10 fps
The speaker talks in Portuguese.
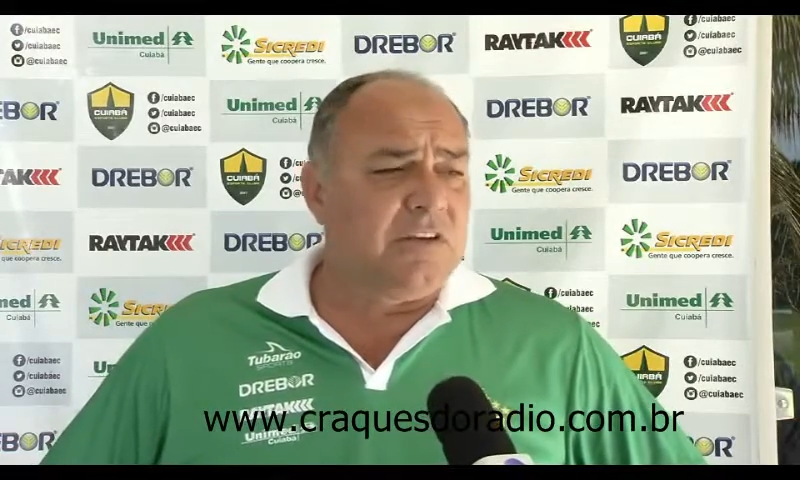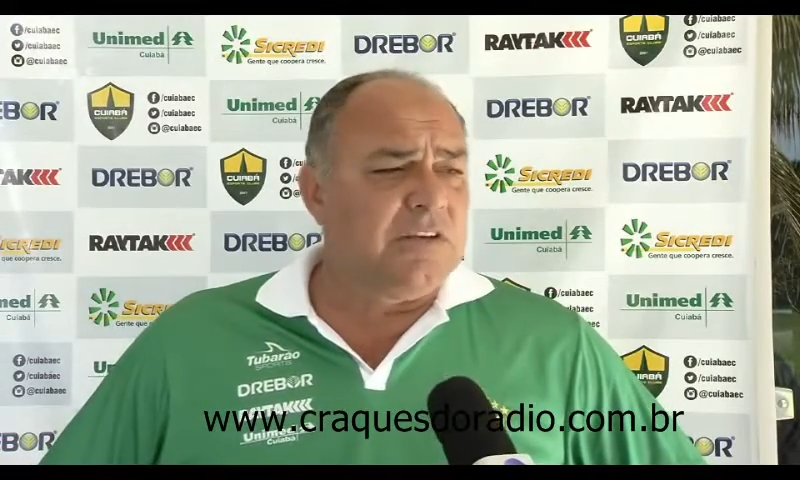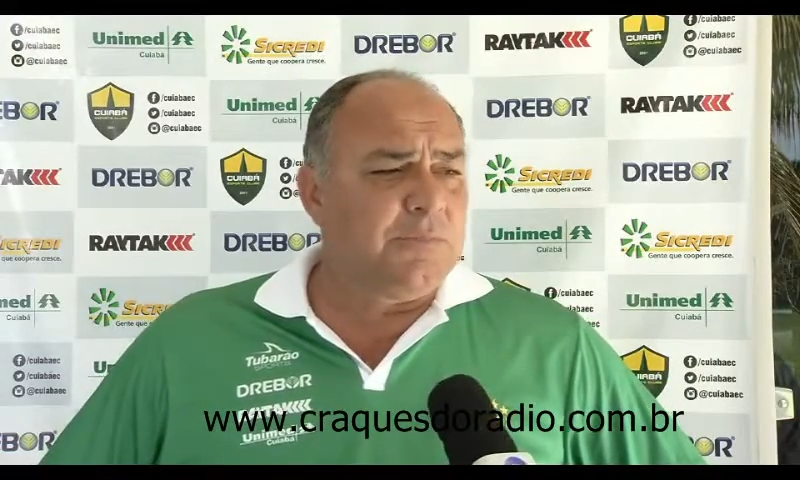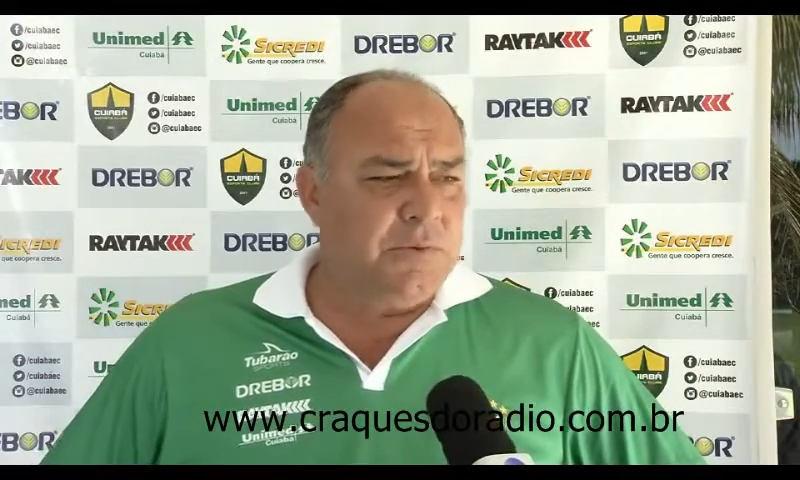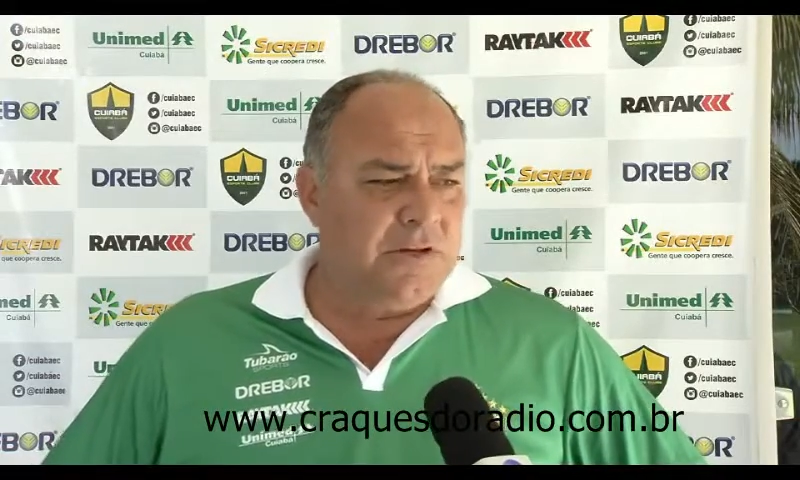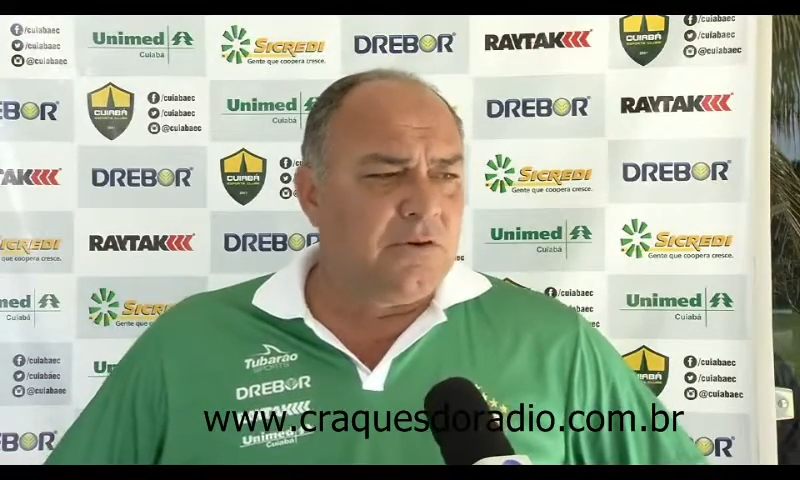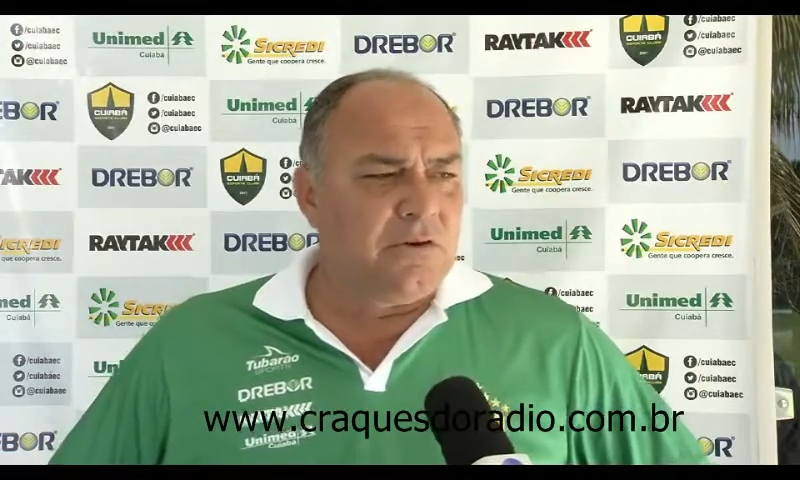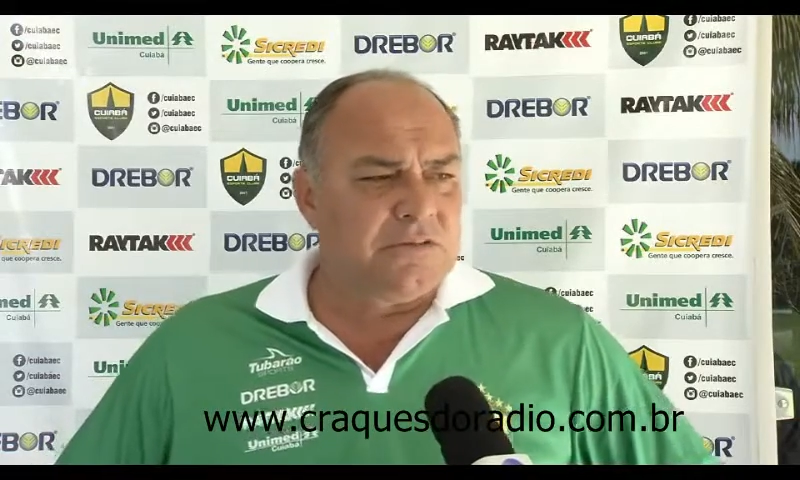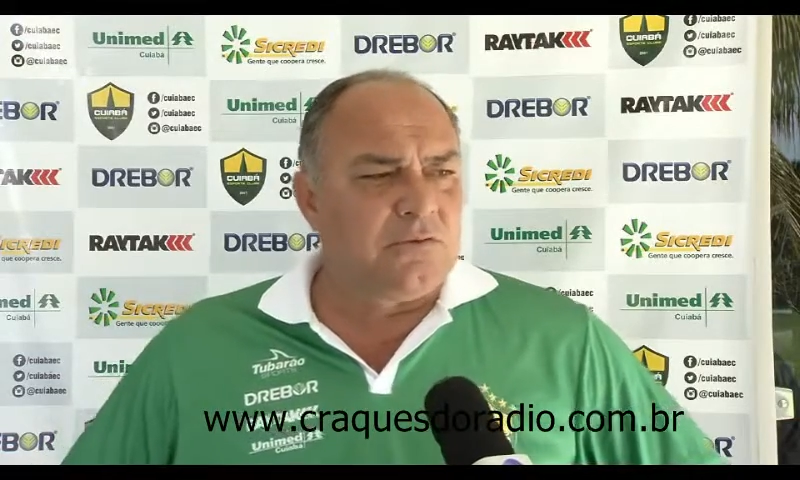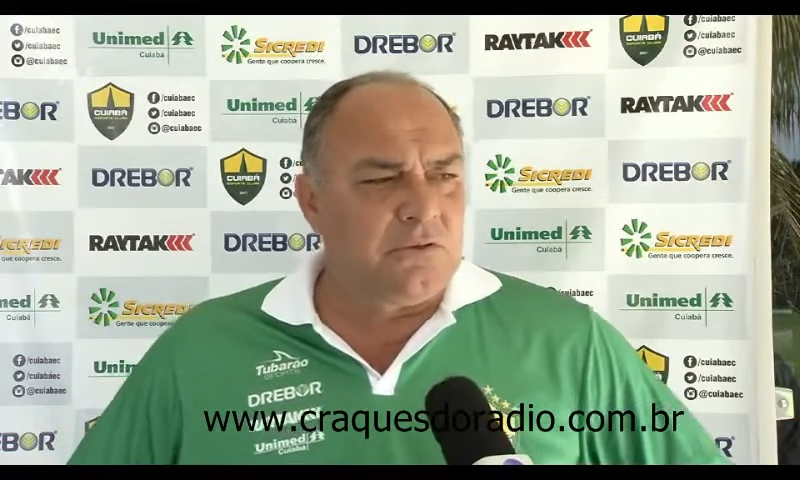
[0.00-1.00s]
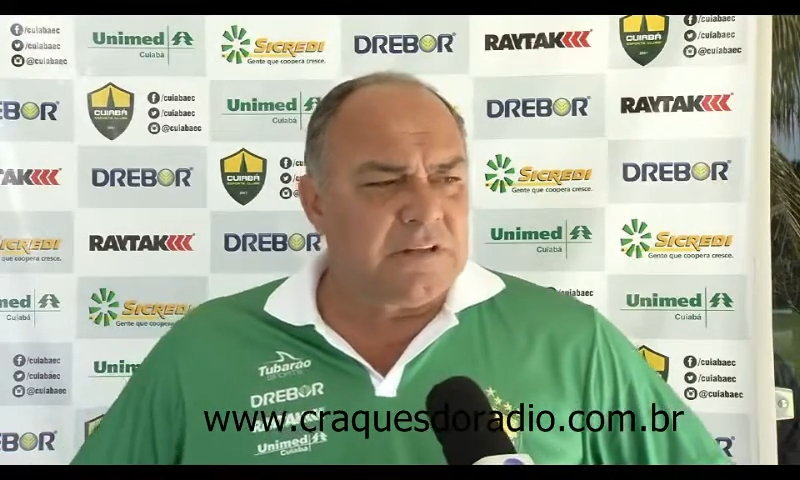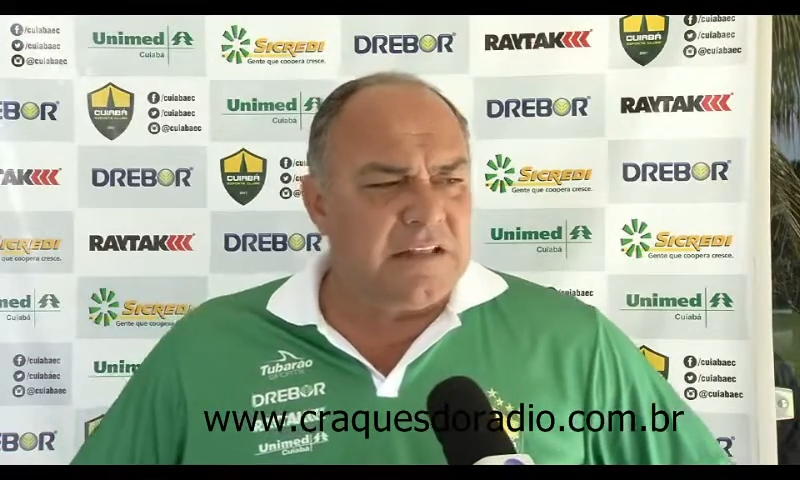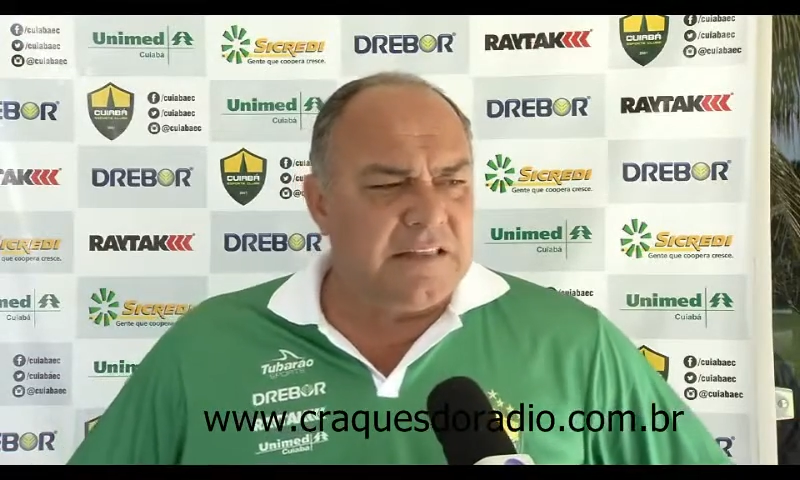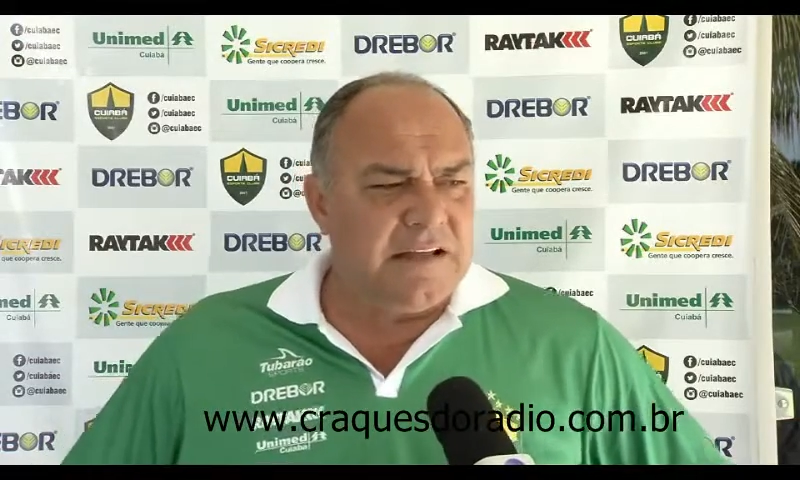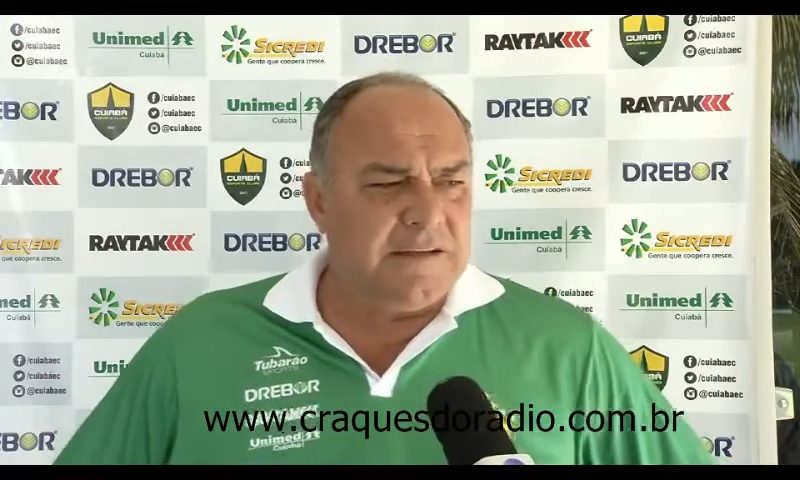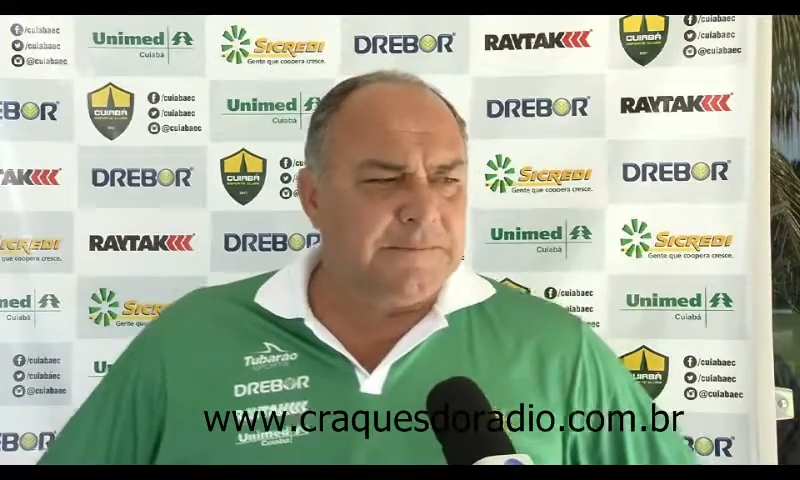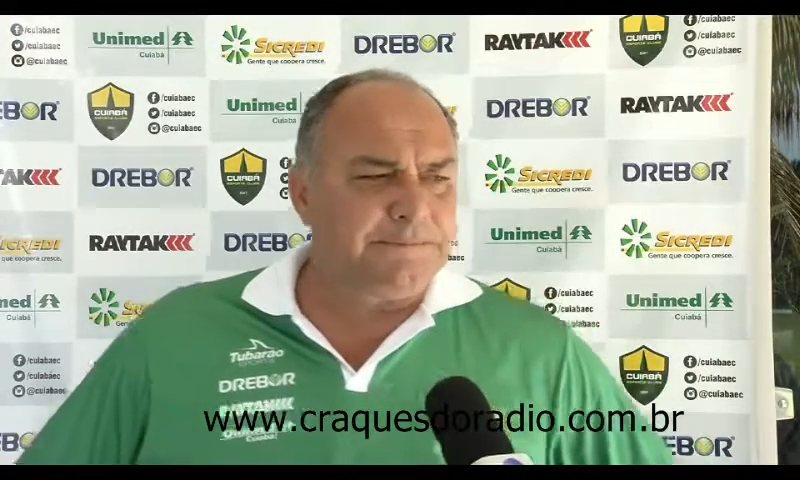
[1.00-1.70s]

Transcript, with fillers: equipe perigosa no contra-ataque.